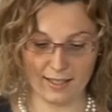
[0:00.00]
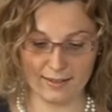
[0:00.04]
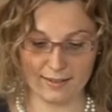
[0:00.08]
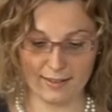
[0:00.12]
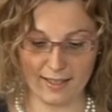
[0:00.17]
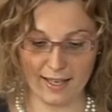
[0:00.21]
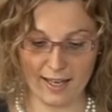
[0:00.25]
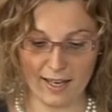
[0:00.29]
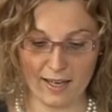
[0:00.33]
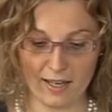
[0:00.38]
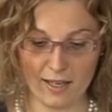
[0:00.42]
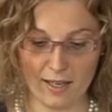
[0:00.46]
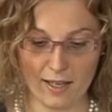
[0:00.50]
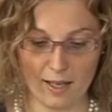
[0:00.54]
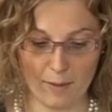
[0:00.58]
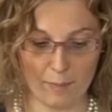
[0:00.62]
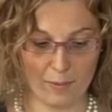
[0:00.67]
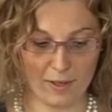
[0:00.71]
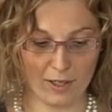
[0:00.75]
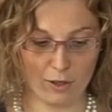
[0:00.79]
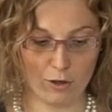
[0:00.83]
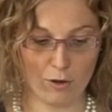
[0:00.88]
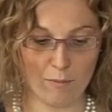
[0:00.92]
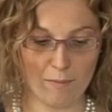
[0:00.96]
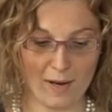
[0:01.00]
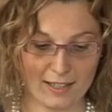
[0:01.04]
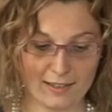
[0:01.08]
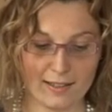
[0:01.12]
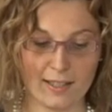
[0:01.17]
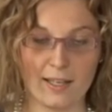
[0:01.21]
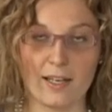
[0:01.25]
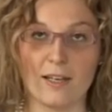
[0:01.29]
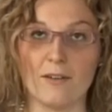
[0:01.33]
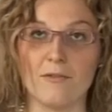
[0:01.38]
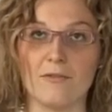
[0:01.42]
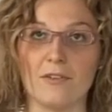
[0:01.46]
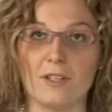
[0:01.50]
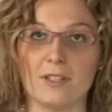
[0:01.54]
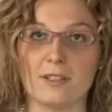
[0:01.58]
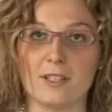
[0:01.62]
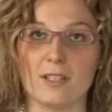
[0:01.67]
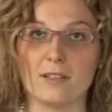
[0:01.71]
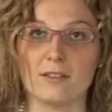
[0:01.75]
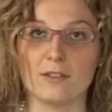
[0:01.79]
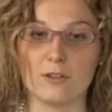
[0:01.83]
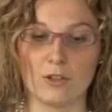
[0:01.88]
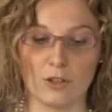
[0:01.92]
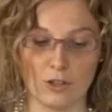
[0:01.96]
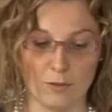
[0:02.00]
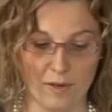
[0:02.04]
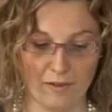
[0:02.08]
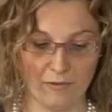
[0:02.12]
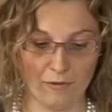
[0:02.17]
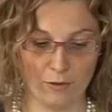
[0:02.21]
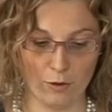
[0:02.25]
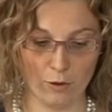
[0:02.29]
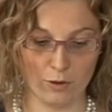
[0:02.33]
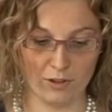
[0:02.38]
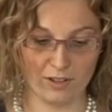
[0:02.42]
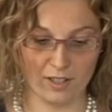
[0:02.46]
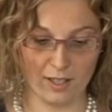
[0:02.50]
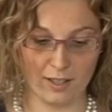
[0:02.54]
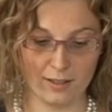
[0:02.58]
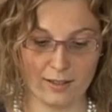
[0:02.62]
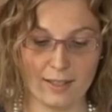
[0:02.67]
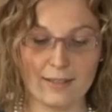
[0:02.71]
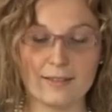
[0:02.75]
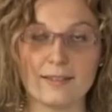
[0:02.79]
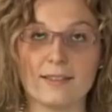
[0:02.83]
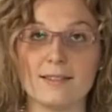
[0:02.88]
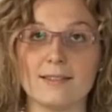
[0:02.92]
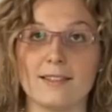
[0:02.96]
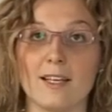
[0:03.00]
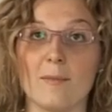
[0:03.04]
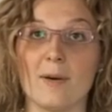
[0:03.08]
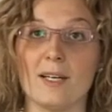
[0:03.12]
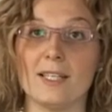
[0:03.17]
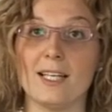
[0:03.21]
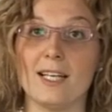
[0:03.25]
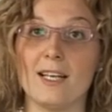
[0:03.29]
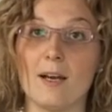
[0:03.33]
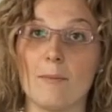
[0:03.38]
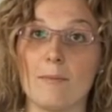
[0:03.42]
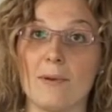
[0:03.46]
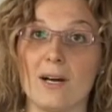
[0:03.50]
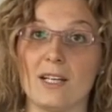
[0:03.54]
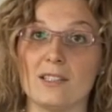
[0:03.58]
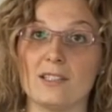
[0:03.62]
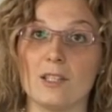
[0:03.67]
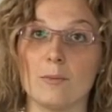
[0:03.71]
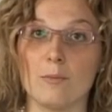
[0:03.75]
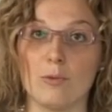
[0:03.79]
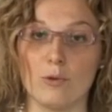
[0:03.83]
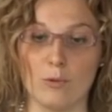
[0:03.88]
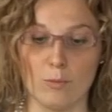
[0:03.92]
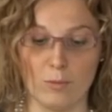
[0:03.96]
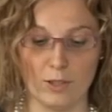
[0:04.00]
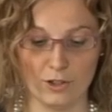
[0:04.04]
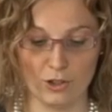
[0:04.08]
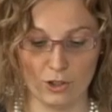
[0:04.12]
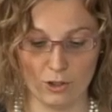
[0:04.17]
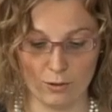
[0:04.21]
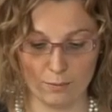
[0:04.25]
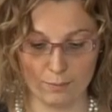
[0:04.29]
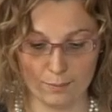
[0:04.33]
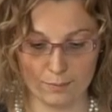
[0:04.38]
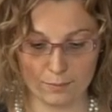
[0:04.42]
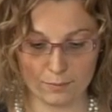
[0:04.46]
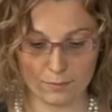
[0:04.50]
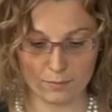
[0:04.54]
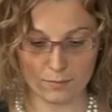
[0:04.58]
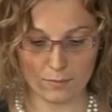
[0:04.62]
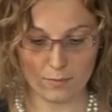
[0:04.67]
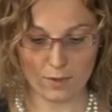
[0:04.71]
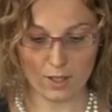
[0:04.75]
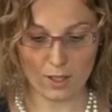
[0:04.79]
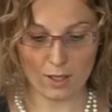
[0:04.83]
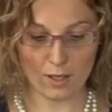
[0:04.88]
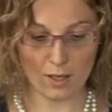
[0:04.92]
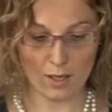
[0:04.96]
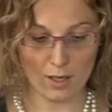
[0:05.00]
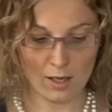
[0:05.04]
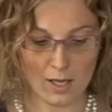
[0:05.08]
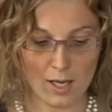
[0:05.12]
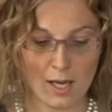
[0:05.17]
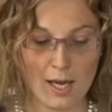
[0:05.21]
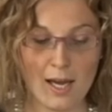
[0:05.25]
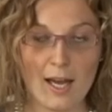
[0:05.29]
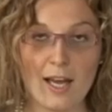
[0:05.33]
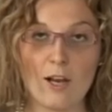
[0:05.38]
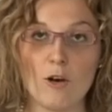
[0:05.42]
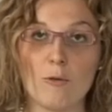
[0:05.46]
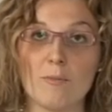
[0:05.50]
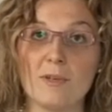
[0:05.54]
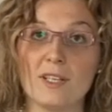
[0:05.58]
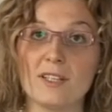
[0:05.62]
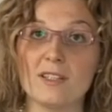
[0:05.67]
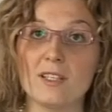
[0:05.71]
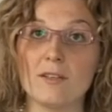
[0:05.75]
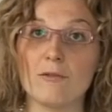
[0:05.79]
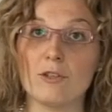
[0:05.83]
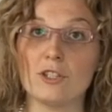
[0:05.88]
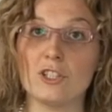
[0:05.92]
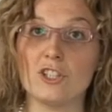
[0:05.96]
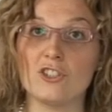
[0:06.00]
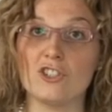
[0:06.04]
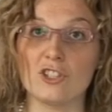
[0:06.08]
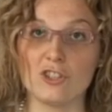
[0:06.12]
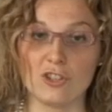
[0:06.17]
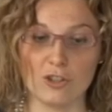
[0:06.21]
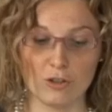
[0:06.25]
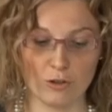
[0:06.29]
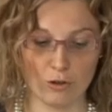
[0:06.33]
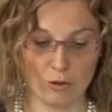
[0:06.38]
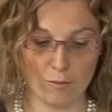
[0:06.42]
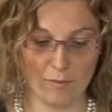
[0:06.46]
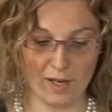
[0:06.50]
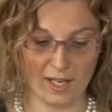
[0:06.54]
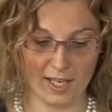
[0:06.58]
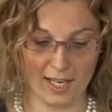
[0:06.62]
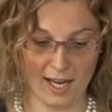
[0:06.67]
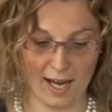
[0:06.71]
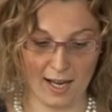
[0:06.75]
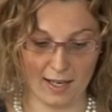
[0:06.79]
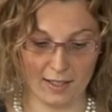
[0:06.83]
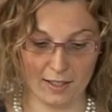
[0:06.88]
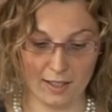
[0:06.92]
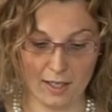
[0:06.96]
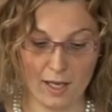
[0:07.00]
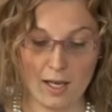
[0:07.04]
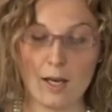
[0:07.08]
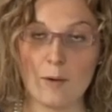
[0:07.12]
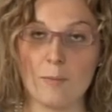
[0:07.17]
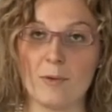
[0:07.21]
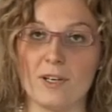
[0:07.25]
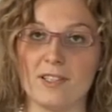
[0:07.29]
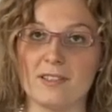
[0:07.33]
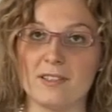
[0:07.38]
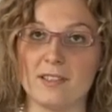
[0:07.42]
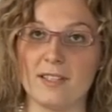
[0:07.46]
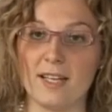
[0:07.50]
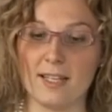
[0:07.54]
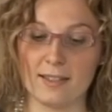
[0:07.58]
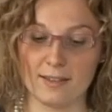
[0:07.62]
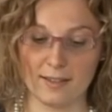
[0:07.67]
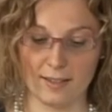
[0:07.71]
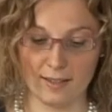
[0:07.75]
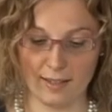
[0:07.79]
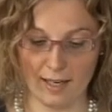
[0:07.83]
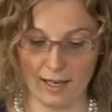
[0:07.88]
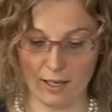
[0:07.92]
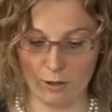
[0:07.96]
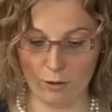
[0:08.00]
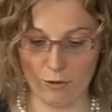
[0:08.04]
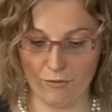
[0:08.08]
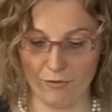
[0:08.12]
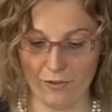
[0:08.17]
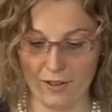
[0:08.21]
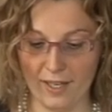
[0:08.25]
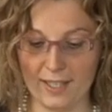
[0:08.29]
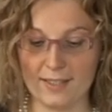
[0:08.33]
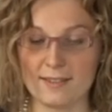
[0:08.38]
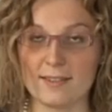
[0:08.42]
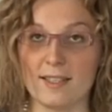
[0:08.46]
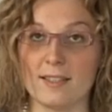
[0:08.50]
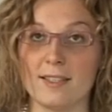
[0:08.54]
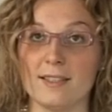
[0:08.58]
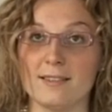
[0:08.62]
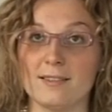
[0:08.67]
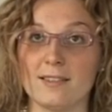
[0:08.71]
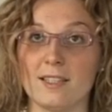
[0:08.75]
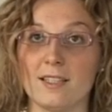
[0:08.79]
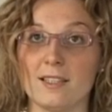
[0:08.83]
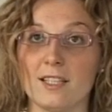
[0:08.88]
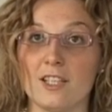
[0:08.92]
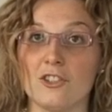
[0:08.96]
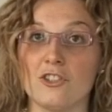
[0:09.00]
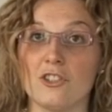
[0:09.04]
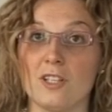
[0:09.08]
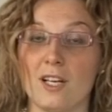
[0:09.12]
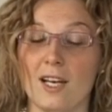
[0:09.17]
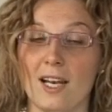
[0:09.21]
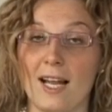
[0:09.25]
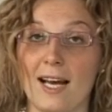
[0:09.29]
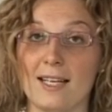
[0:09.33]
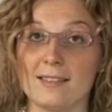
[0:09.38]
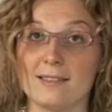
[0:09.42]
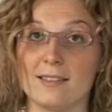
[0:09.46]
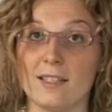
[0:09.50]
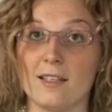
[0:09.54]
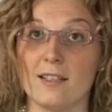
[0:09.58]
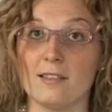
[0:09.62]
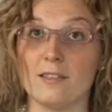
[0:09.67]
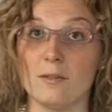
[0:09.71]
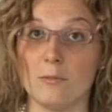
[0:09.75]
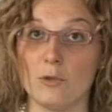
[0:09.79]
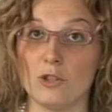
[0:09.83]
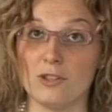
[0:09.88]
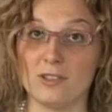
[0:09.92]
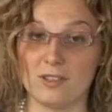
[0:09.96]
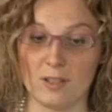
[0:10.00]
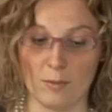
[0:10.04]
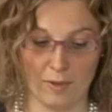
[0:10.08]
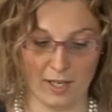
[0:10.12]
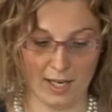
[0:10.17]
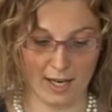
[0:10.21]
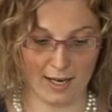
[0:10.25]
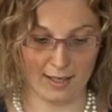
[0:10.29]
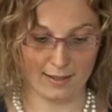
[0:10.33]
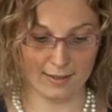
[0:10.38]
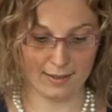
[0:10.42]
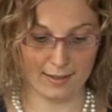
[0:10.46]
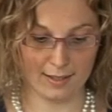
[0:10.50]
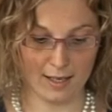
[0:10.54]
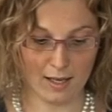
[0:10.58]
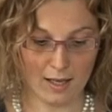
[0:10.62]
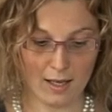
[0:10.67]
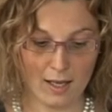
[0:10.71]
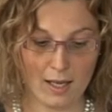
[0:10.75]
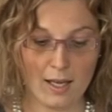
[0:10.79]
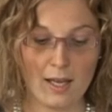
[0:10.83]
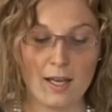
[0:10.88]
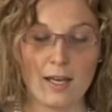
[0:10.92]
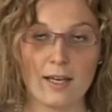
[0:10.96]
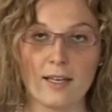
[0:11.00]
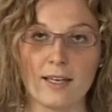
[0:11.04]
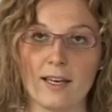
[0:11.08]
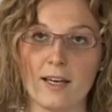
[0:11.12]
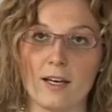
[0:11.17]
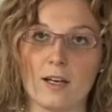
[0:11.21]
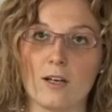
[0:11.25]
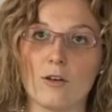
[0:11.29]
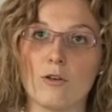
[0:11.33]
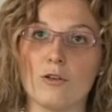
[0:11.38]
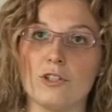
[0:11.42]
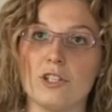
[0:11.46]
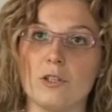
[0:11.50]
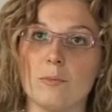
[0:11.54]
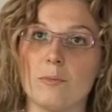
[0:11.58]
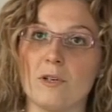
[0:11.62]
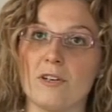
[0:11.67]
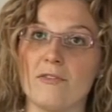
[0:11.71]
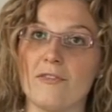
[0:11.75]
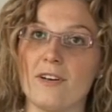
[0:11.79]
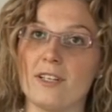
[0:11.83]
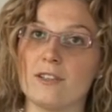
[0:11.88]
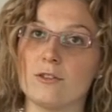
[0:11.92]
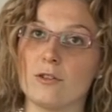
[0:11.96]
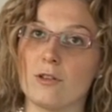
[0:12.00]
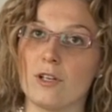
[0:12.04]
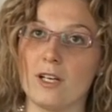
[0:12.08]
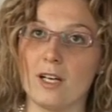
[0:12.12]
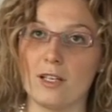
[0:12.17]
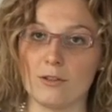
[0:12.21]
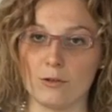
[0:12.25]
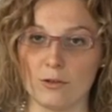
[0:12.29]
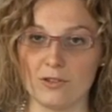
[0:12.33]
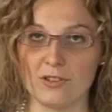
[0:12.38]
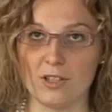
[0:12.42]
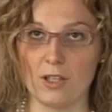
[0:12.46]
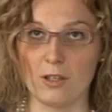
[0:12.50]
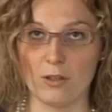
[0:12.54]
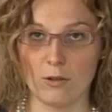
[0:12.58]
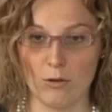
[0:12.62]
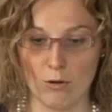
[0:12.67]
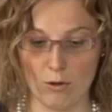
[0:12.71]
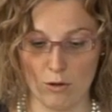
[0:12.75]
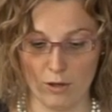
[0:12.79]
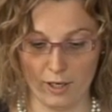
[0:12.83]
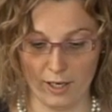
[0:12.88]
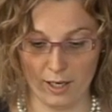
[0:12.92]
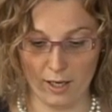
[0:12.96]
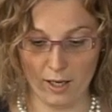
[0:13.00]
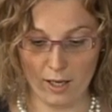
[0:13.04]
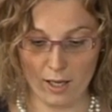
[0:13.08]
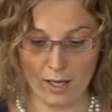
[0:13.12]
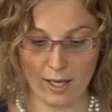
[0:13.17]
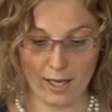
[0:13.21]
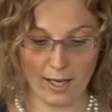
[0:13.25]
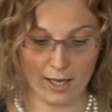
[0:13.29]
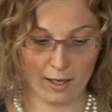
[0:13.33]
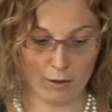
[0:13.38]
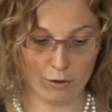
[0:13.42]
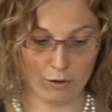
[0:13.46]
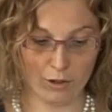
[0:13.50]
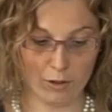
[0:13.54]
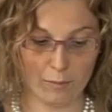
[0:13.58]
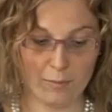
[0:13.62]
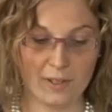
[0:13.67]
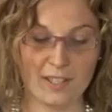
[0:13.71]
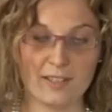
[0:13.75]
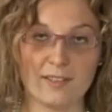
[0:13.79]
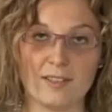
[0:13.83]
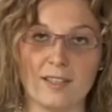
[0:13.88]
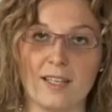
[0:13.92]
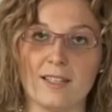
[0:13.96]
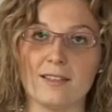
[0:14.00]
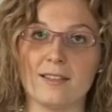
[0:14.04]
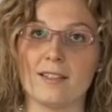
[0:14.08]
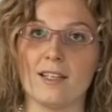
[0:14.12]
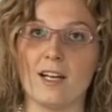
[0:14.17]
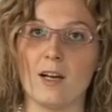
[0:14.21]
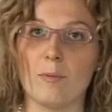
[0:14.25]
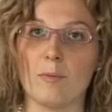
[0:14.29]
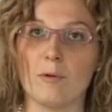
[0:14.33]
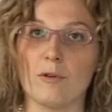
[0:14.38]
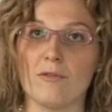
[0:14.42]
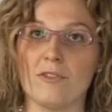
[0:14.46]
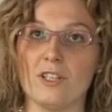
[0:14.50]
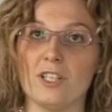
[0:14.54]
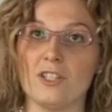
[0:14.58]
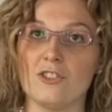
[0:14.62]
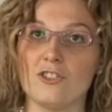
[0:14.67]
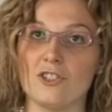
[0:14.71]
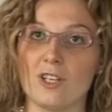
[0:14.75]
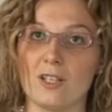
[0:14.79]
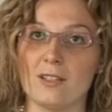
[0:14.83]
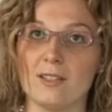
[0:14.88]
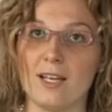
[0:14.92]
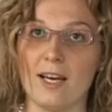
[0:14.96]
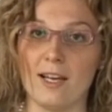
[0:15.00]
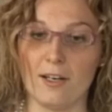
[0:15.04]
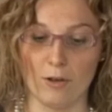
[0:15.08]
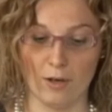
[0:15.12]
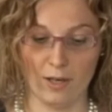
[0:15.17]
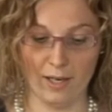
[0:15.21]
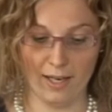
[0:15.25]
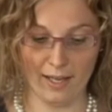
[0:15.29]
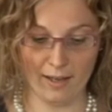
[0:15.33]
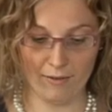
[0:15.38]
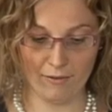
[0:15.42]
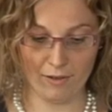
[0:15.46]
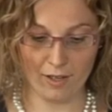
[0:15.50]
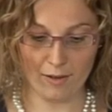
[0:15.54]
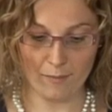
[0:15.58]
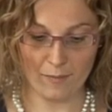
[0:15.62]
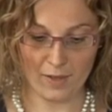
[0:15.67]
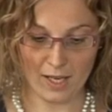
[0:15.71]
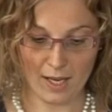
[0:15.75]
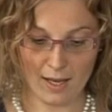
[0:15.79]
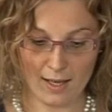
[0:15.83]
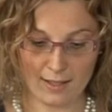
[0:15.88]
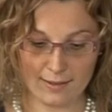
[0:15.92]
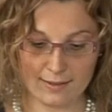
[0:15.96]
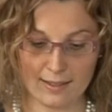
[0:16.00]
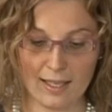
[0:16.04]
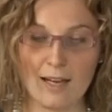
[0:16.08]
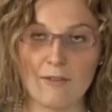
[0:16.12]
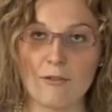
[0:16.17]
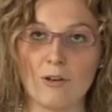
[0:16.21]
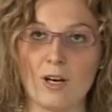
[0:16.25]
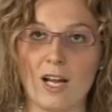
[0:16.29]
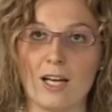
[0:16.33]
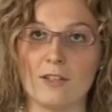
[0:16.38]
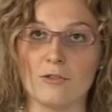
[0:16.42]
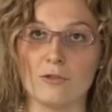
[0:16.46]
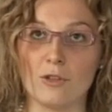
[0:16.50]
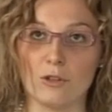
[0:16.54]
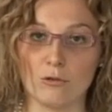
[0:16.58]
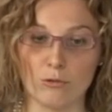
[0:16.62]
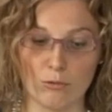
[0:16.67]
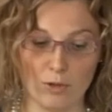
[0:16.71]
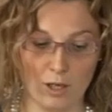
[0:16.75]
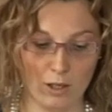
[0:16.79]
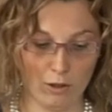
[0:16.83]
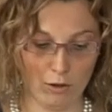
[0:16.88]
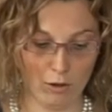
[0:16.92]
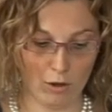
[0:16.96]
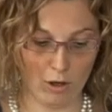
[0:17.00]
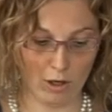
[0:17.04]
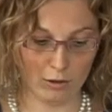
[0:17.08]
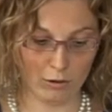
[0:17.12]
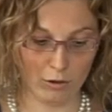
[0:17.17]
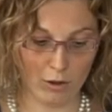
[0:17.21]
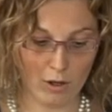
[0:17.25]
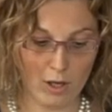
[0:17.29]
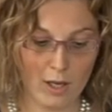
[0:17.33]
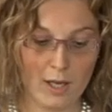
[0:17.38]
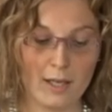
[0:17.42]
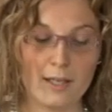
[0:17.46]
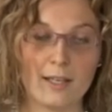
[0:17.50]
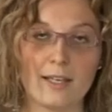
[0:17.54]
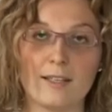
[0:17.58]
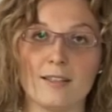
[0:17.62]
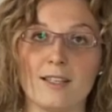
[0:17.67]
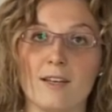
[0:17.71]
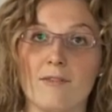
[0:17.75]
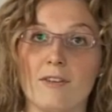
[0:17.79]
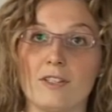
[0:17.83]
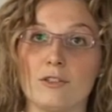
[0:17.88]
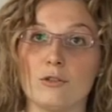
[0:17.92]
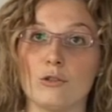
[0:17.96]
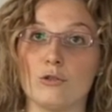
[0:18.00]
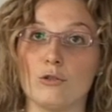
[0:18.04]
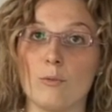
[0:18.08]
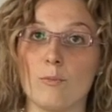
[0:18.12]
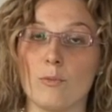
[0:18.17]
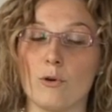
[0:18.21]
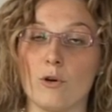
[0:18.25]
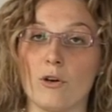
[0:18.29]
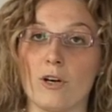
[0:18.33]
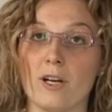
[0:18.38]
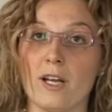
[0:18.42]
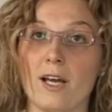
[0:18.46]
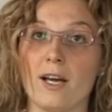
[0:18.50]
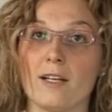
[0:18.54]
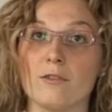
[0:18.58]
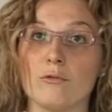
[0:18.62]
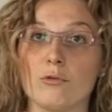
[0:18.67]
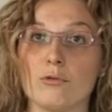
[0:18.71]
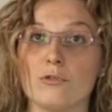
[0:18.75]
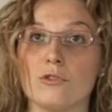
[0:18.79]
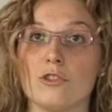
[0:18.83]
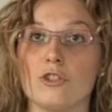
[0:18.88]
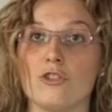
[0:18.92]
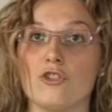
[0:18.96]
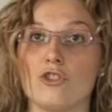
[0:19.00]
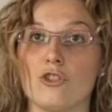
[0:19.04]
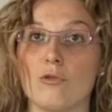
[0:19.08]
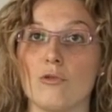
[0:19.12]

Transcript: cantieri e per combattere le infiltrazioni mafiose nel sistema degli appalti pubblici. È l'obiettivo di Giacinto Mariani, presidente della conferenza dei sindaci dell'ASL di Monza e Brianza, che con il prefetto Renato Saccone e con il presidente della provincia Dario Allevi sta lavorando ad un accordo che deve sottoporre a tutti i